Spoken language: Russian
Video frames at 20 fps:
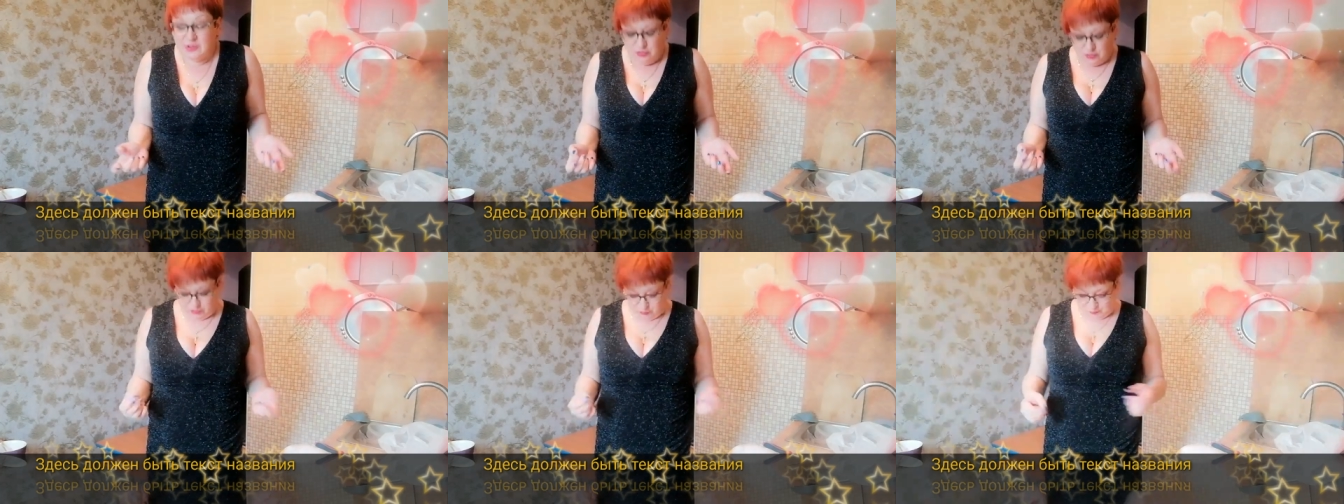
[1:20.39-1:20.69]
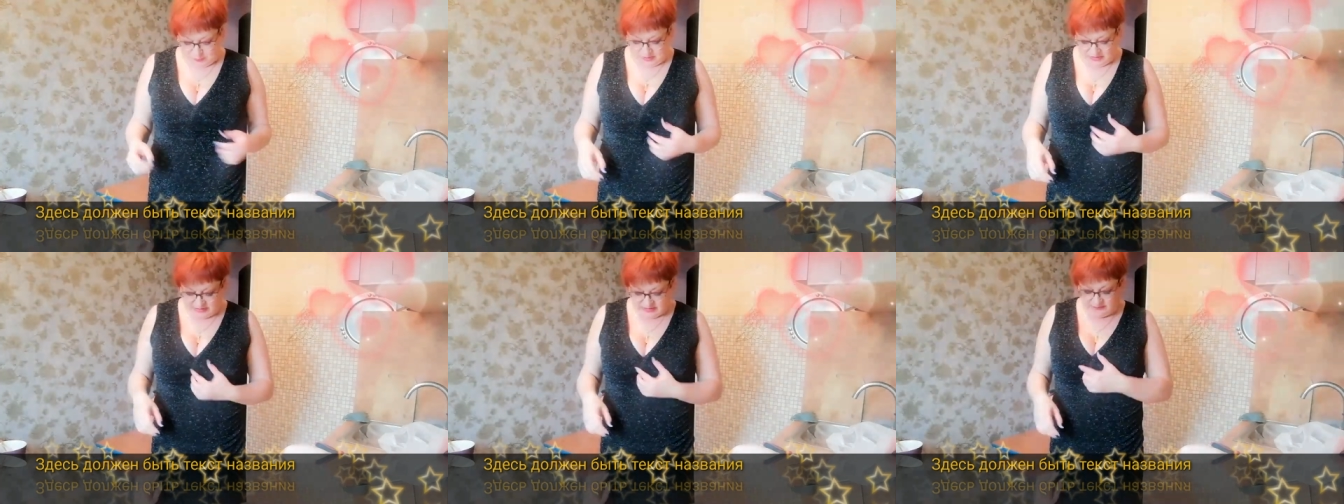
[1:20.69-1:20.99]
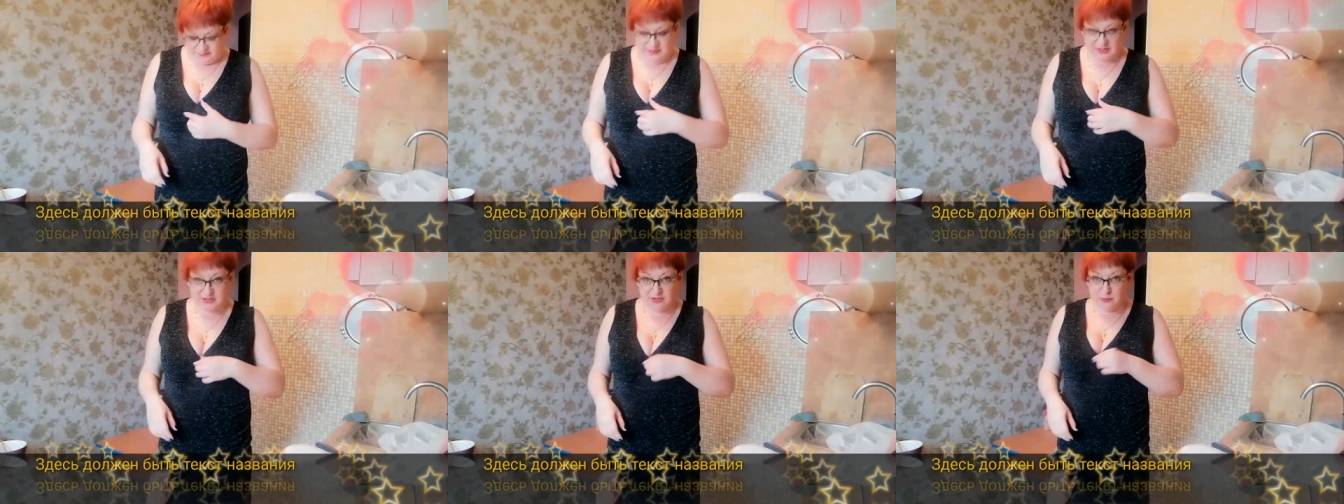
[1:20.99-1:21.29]
Ну, в
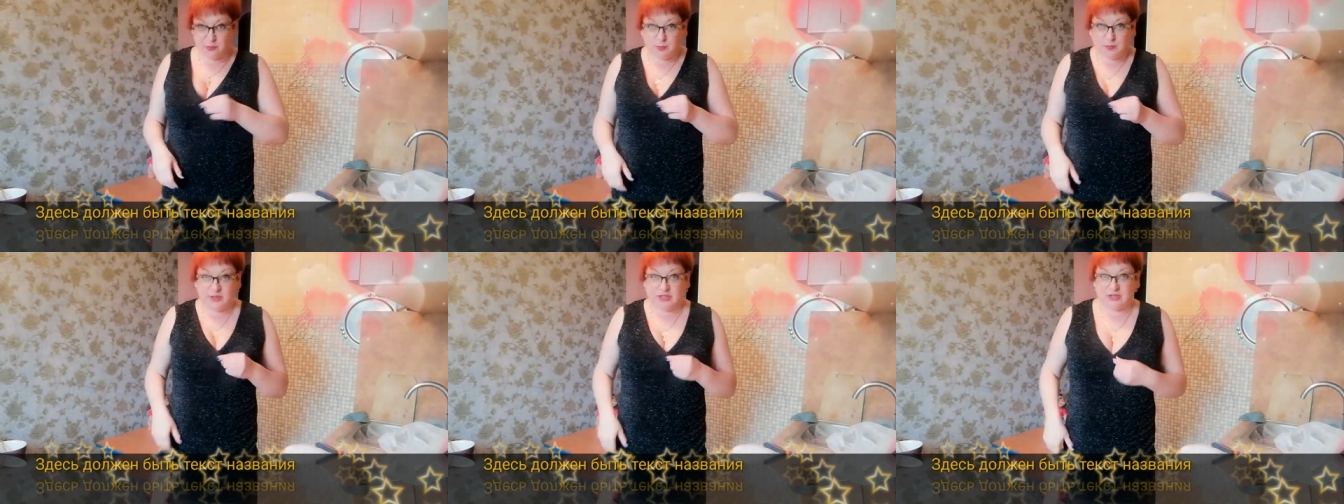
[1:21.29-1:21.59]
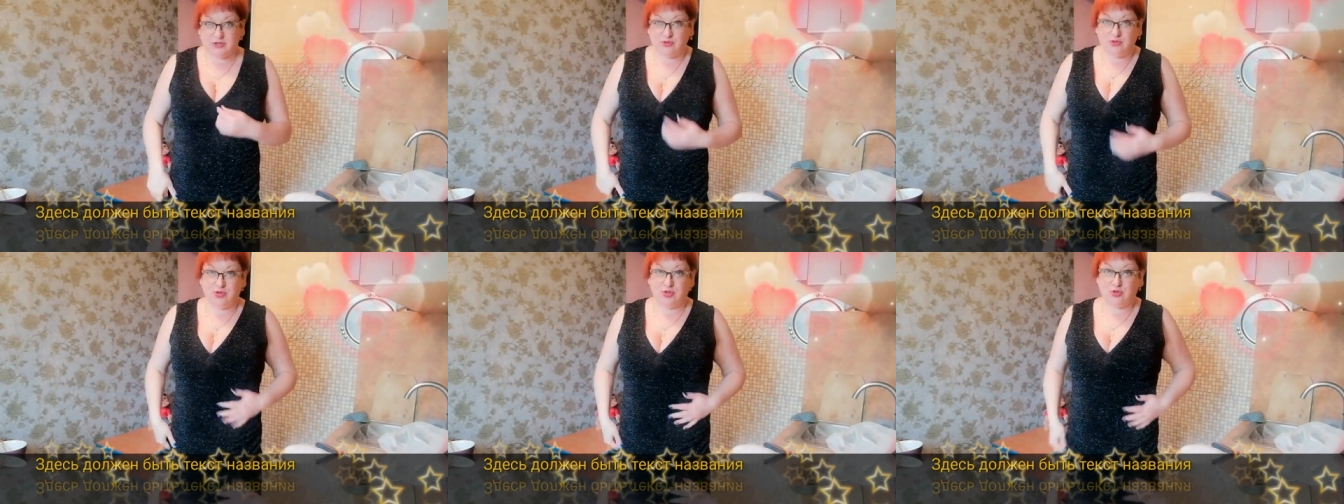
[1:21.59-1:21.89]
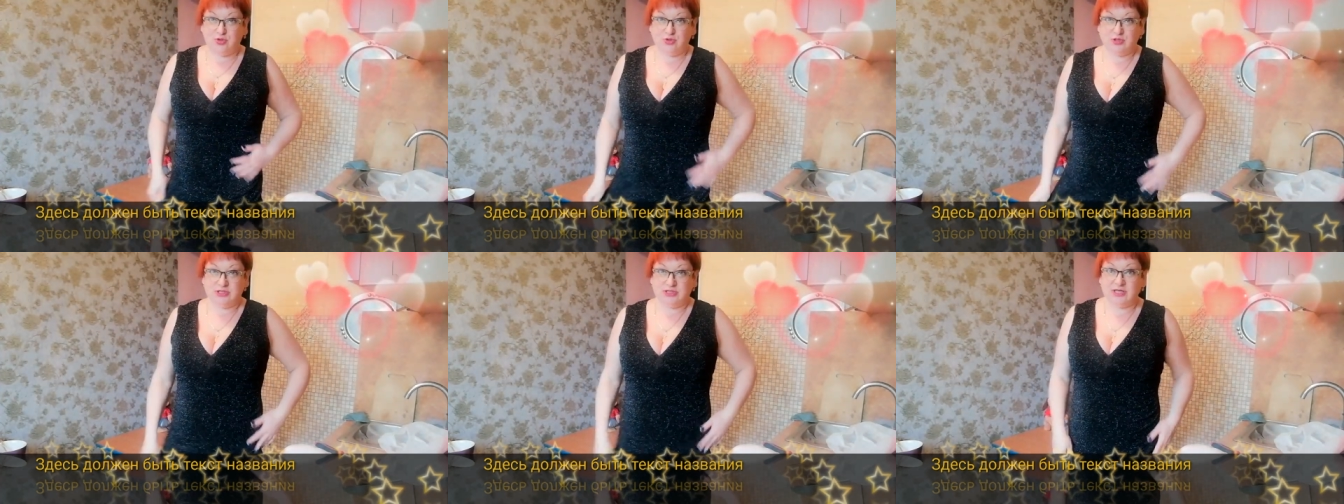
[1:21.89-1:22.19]
принципе, этому платью
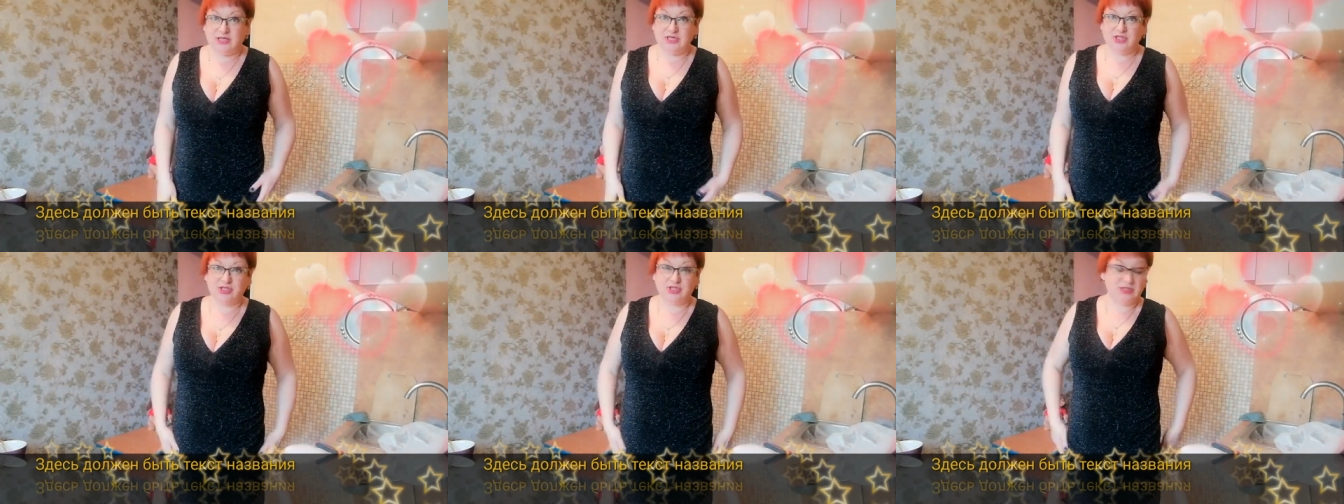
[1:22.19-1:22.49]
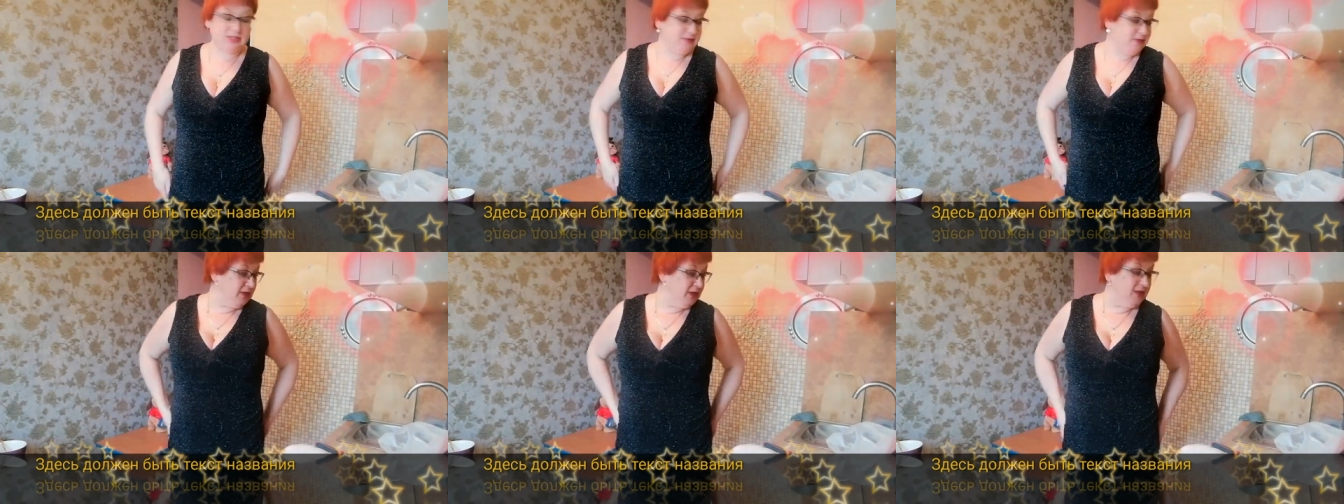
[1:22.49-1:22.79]
ничего не страшно.